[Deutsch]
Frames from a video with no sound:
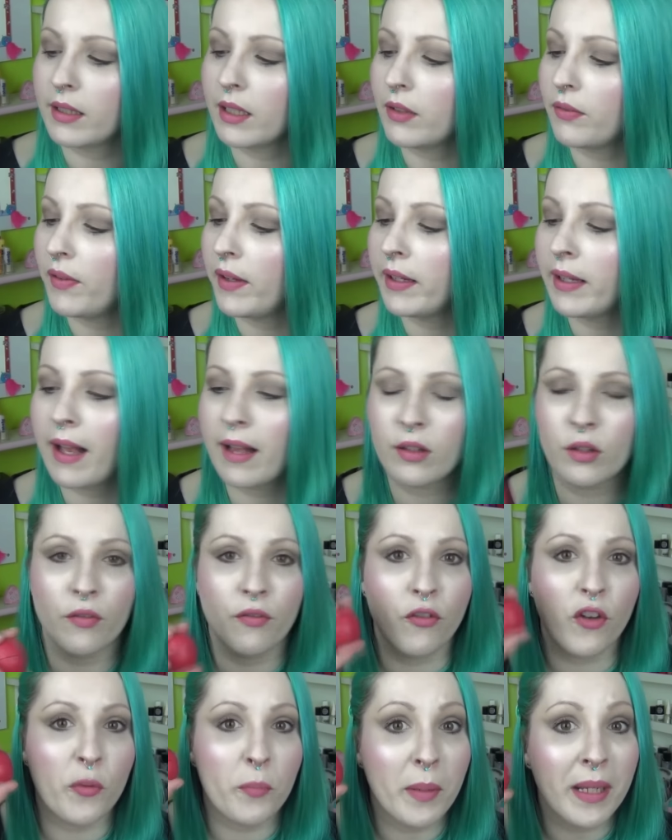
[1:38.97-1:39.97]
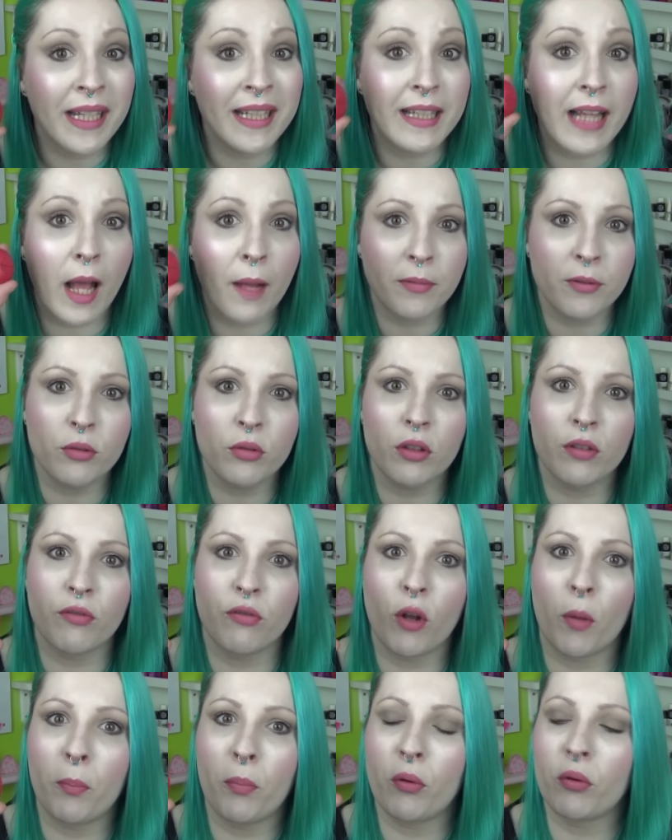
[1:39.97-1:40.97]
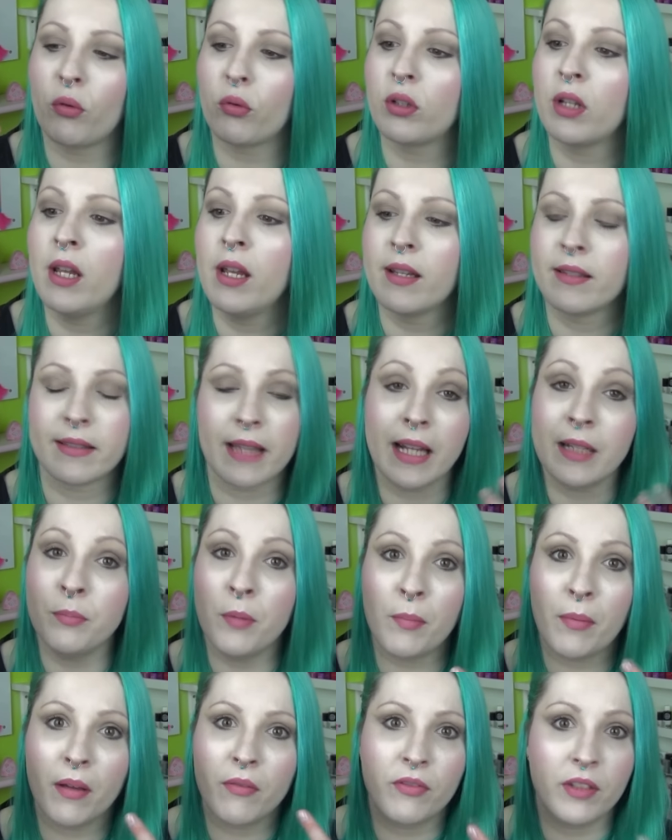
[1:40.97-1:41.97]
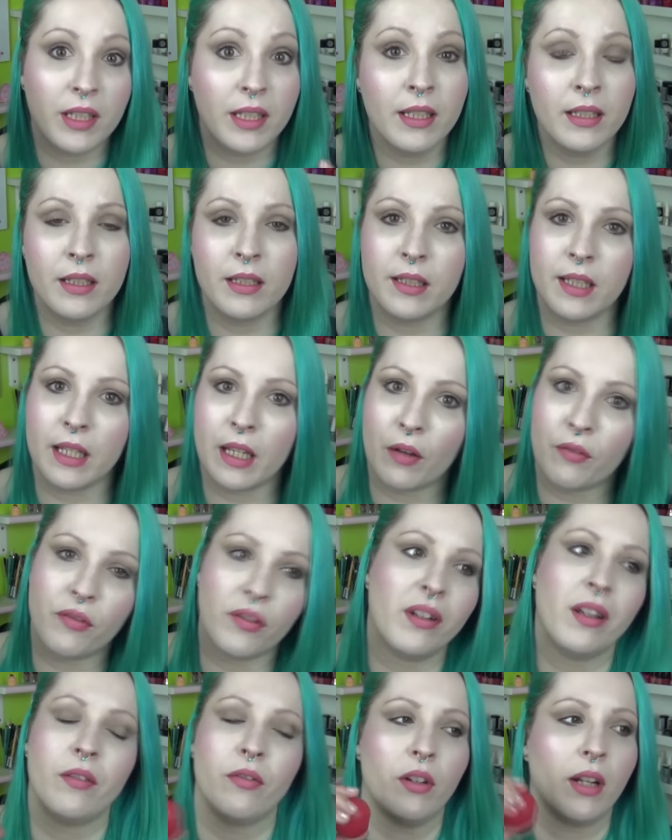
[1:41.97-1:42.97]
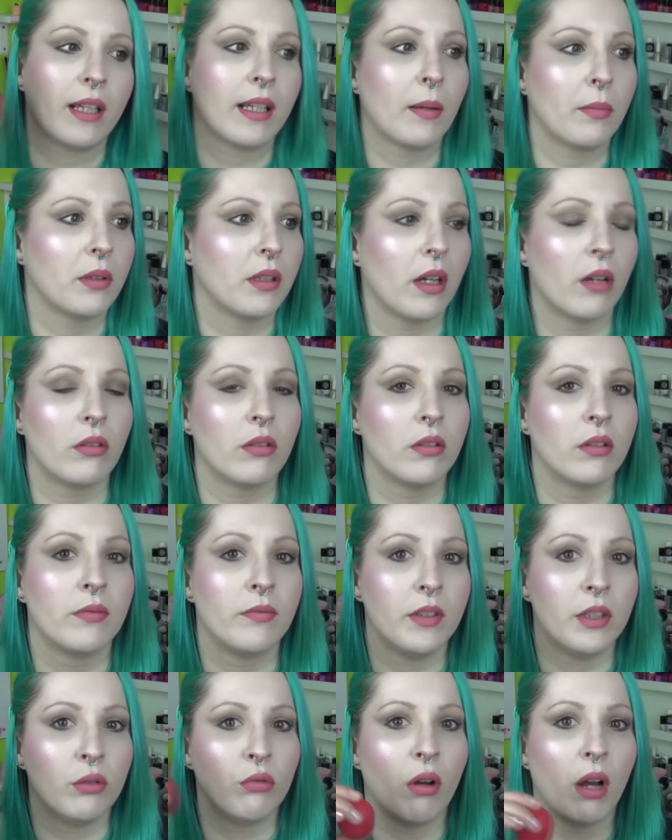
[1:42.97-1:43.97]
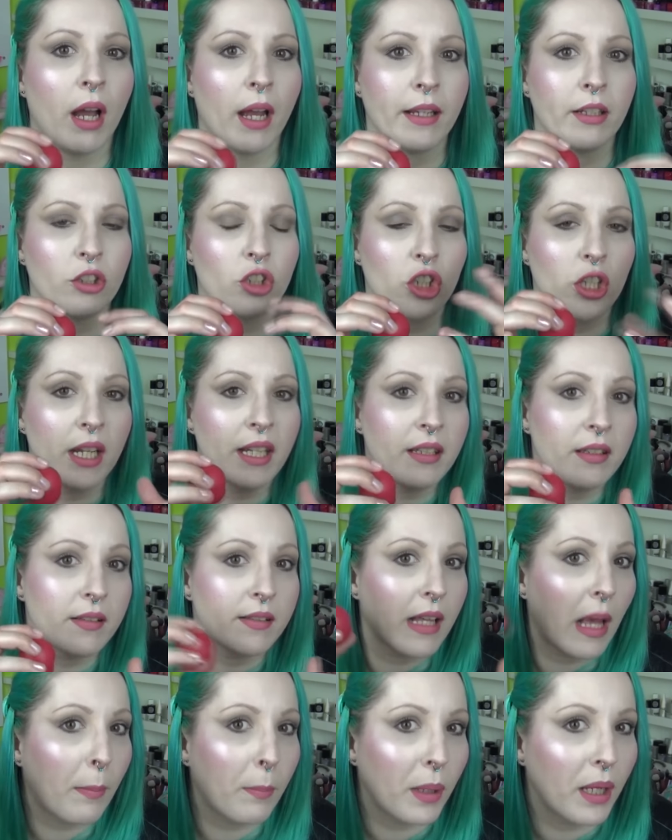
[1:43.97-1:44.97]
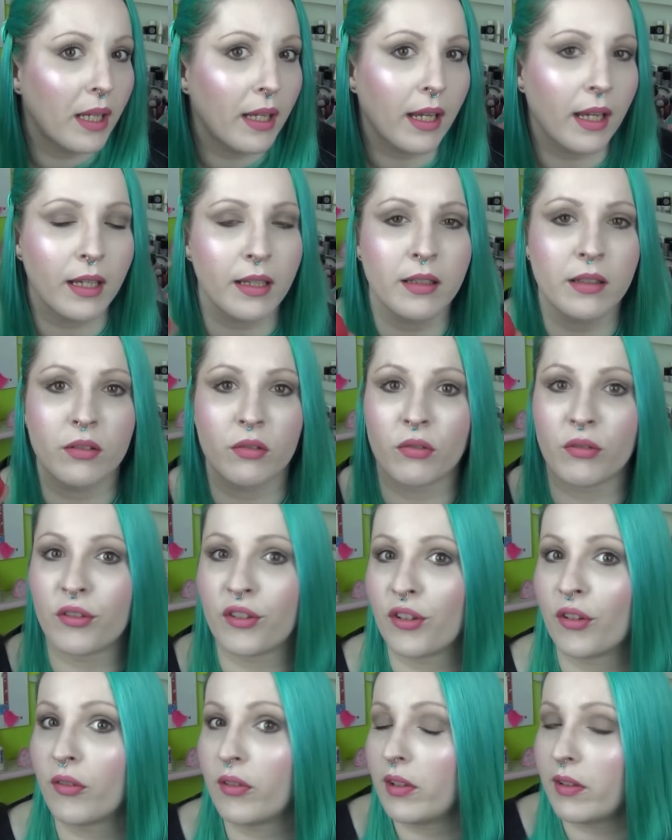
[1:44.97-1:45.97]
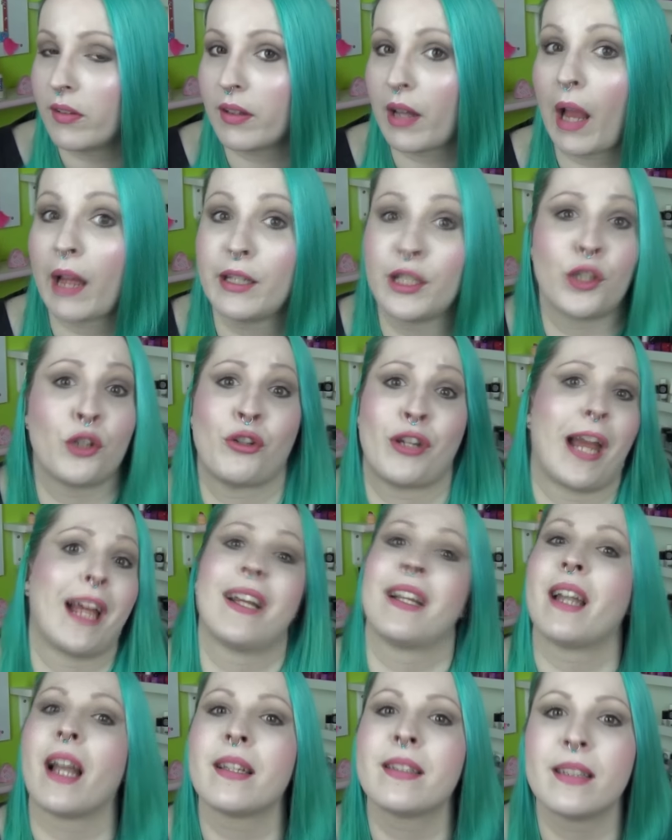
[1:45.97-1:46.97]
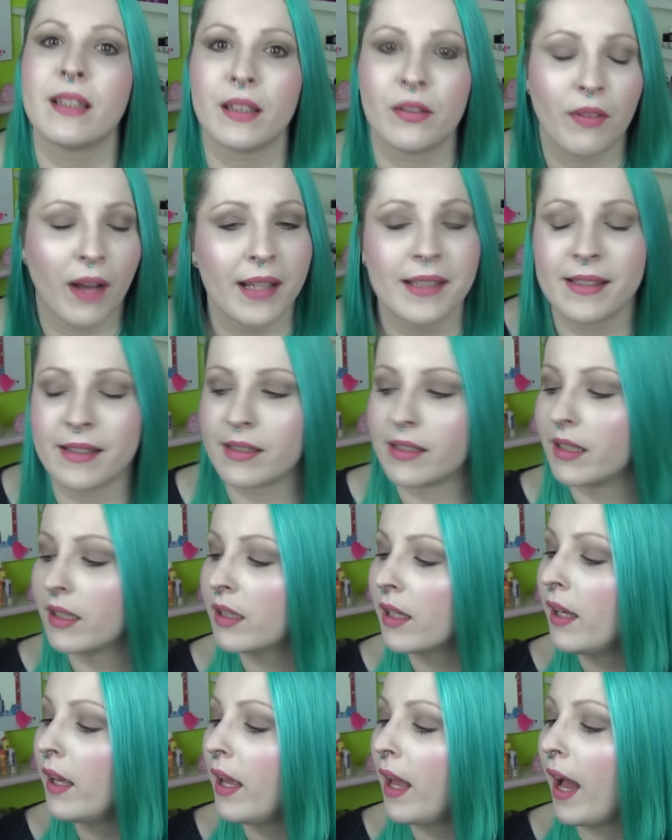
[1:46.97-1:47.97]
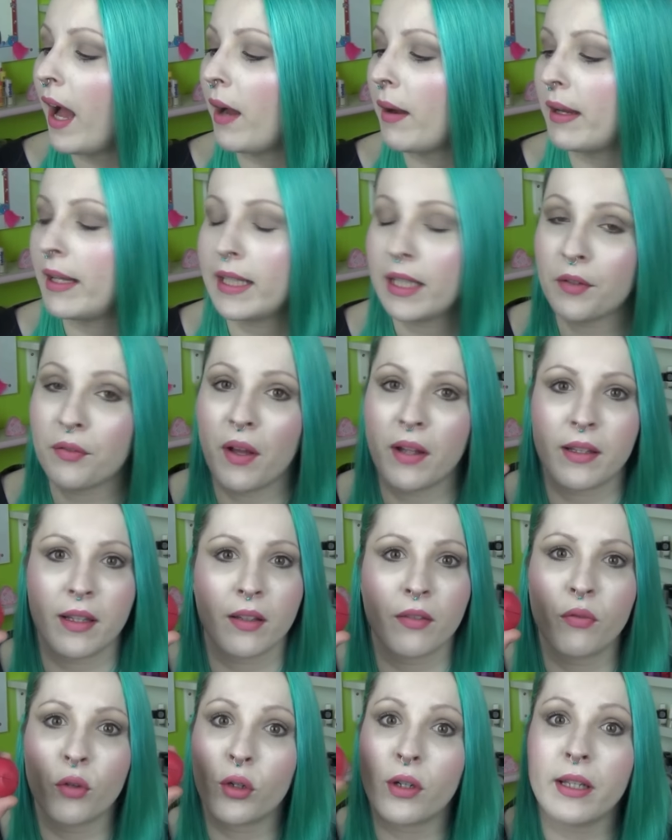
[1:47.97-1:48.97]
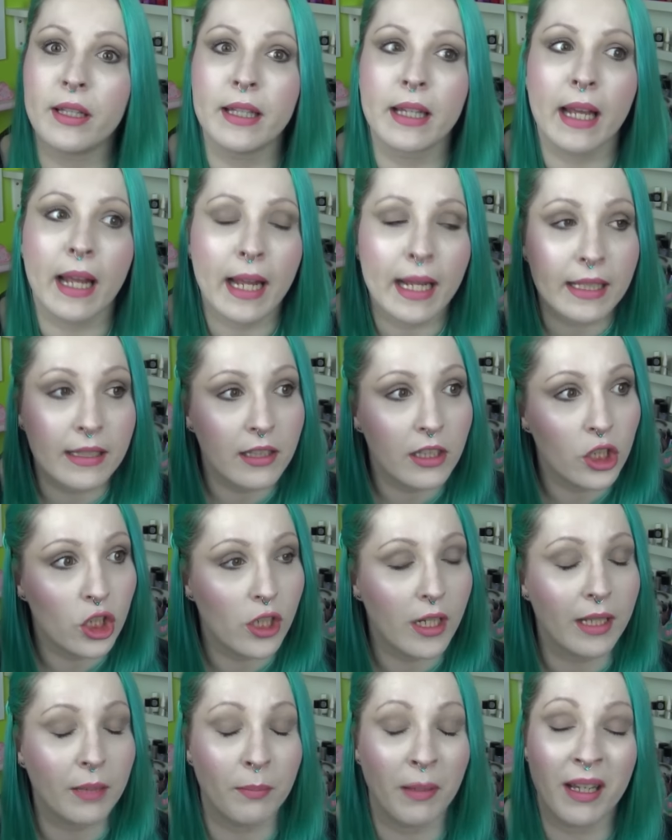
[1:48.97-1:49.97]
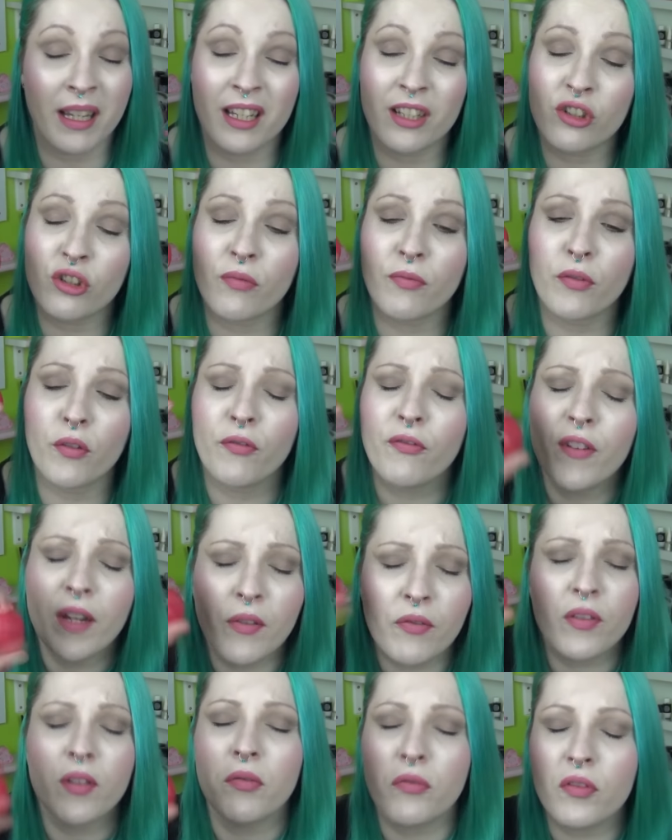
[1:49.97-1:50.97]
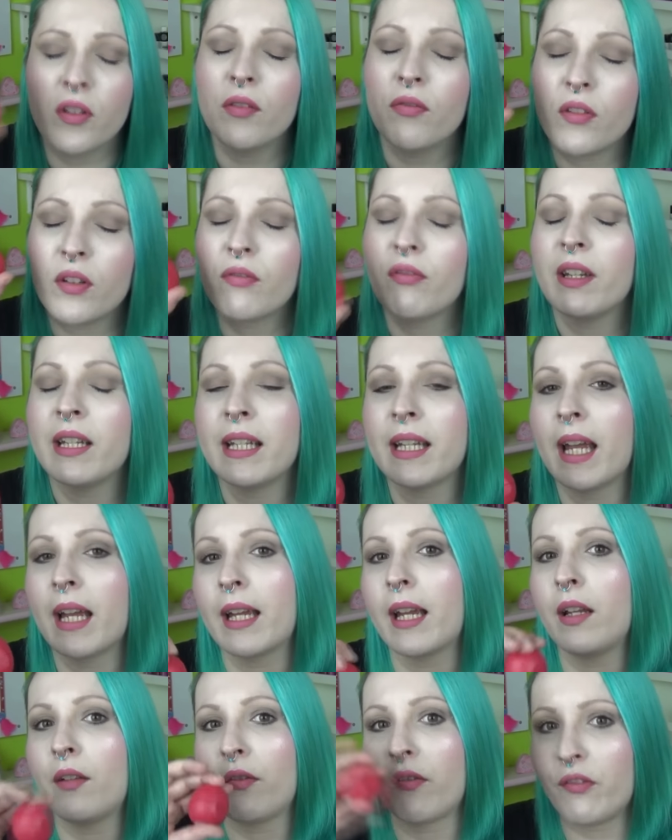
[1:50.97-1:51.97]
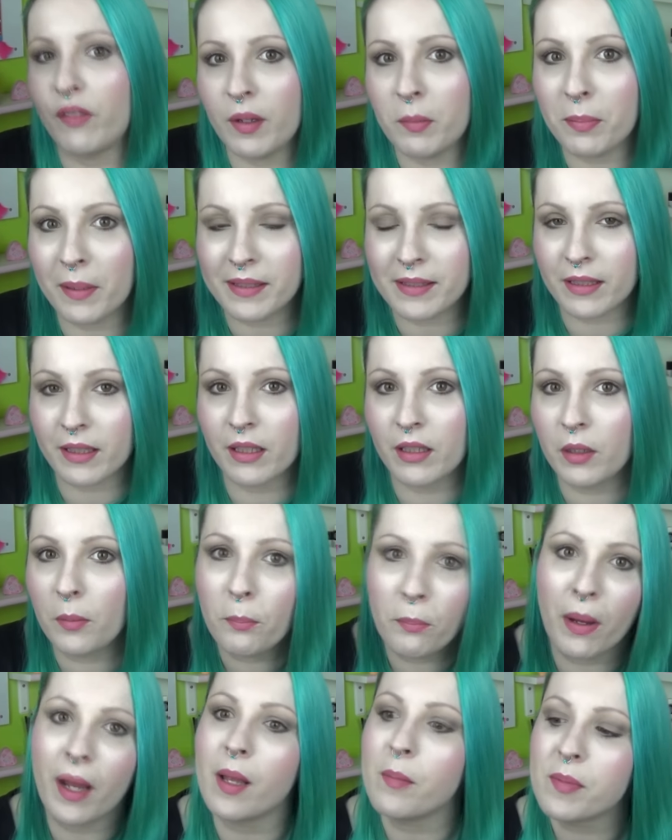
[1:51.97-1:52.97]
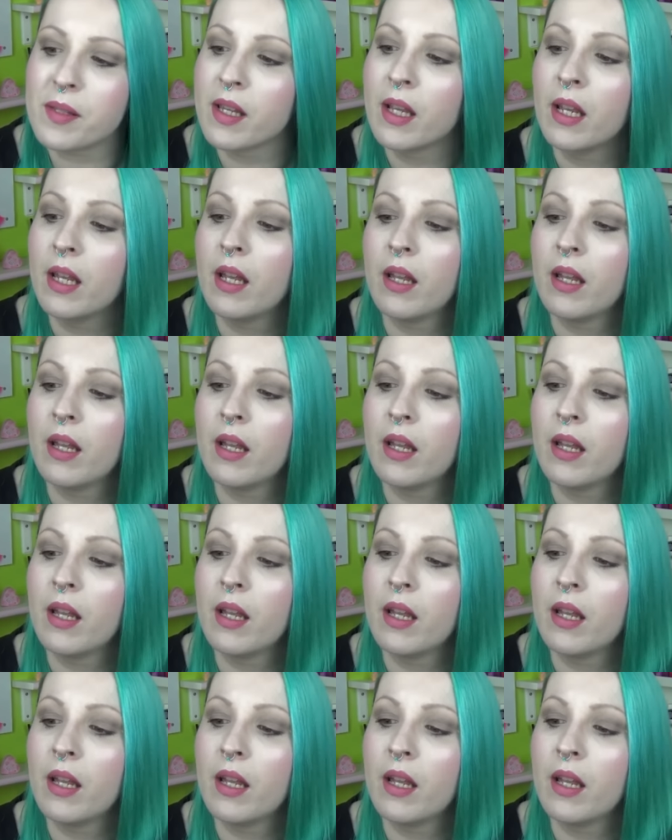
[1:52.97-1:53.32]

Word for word: Deswegen, also für mich ein absolutes Flop-Produkt. Sagt mir mal, wie ihr die Dinger findet. Vielleicht habe ich ja auch irgendwie nur ein schlechtes abgekriegt und äh, die sind eigentlich total klasse, ich weiß es nicht. Aber ich fand das wirklich richtig schlecht. Man kriegt schon für viel, viel, viel, viel weniger Geld viel bessere Lip Balms.